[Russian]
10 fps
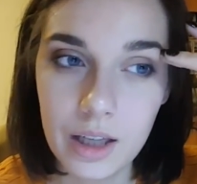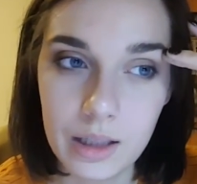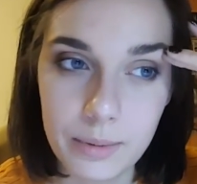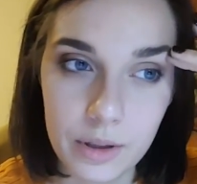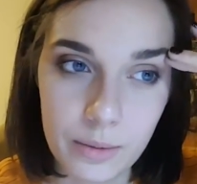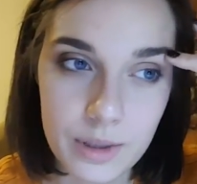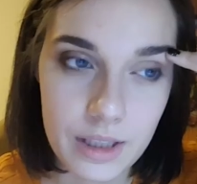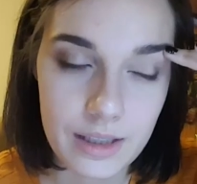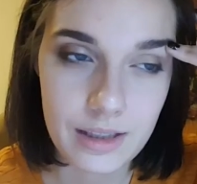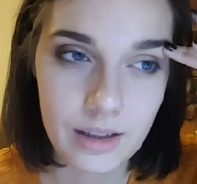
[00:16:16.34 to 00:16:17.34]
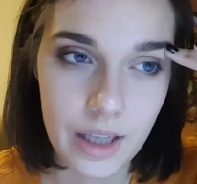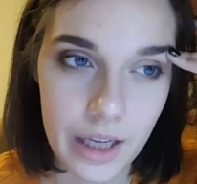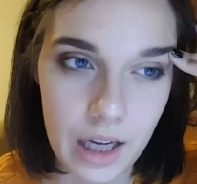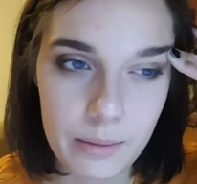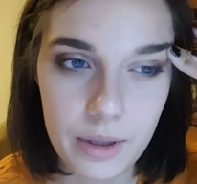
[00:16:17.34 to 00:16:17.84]
И потом я сходила на
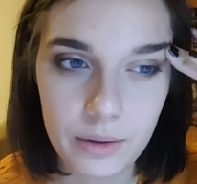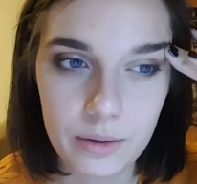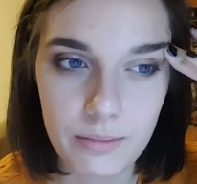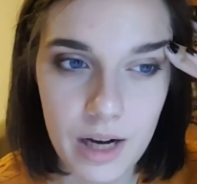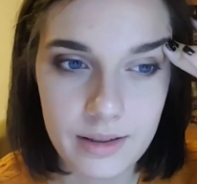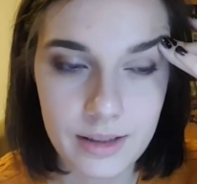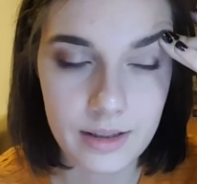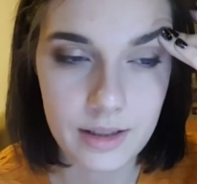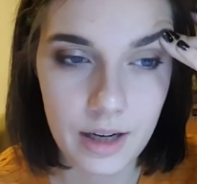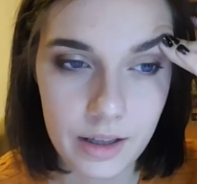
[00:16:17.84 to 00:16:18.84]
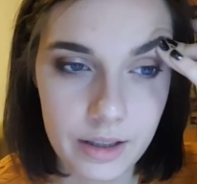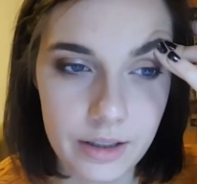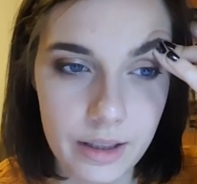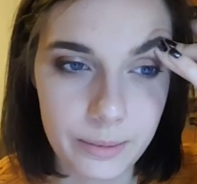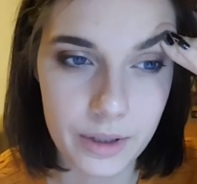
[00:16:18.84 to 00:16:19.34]
ярмарку Макслас
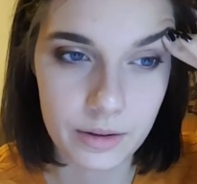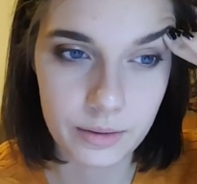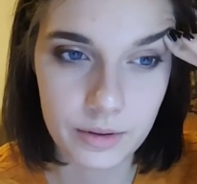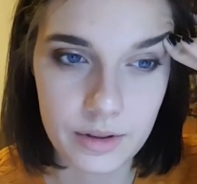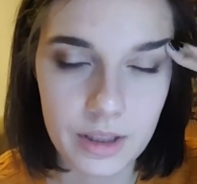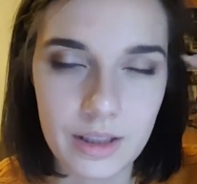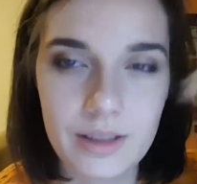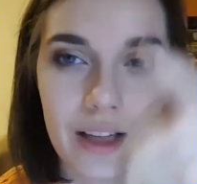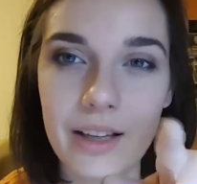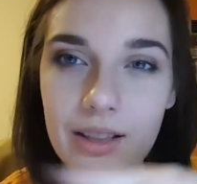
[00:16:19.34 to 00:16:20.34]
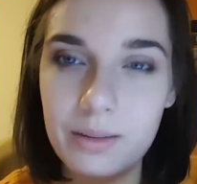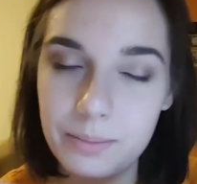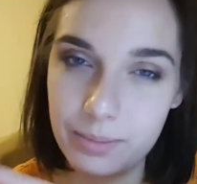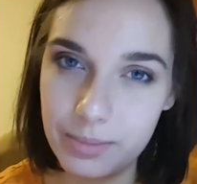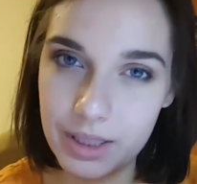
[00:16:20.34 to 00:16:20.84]
Академия. Ну, то есть это здание
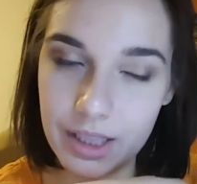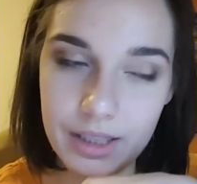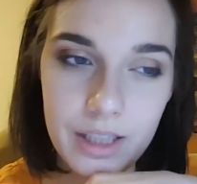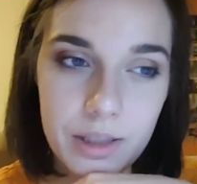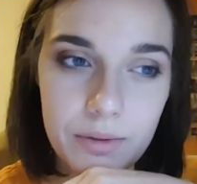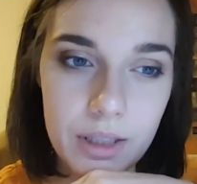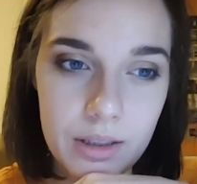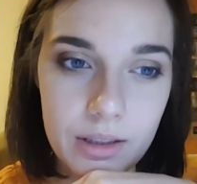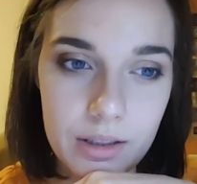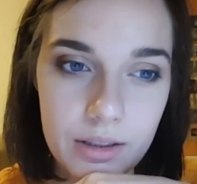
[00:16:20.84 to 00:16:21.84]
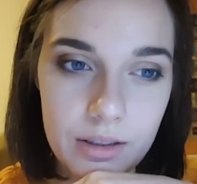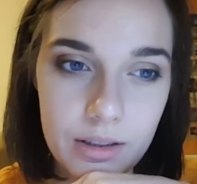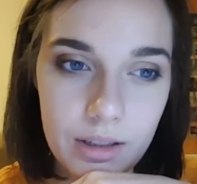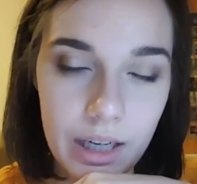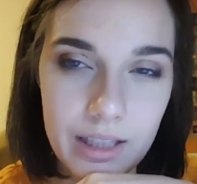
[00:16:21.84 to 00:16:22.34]
по соседству, это
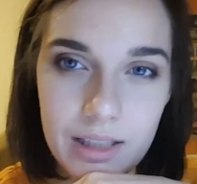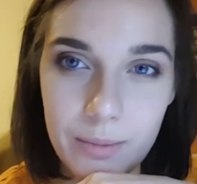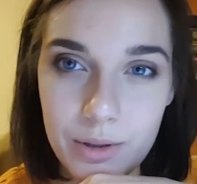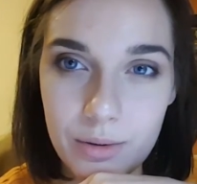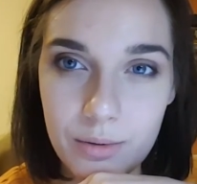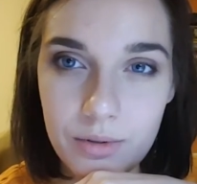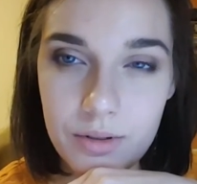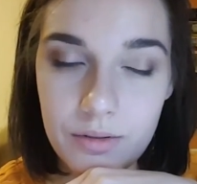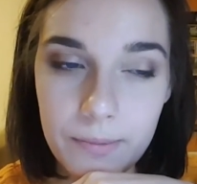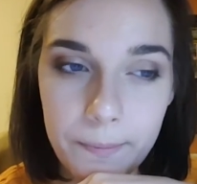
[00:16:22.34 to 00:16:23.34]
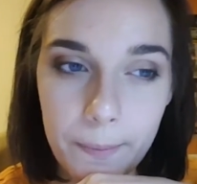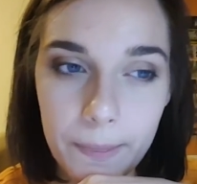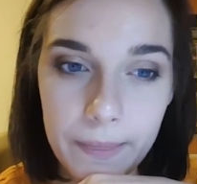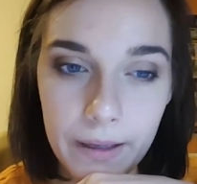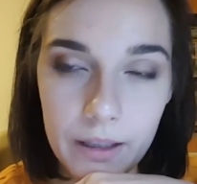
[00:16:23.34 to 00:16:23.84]
Академия искусств
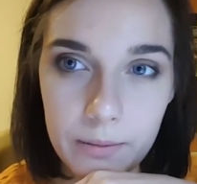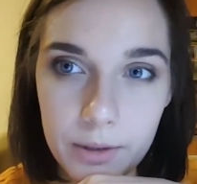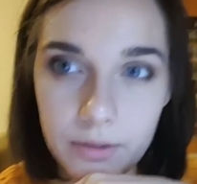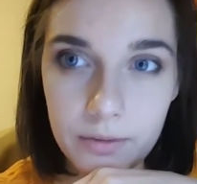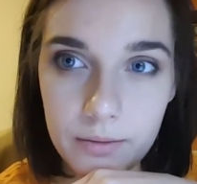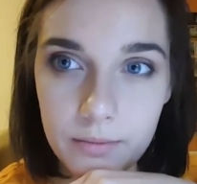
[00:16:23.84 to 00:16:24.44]
на ярмарку.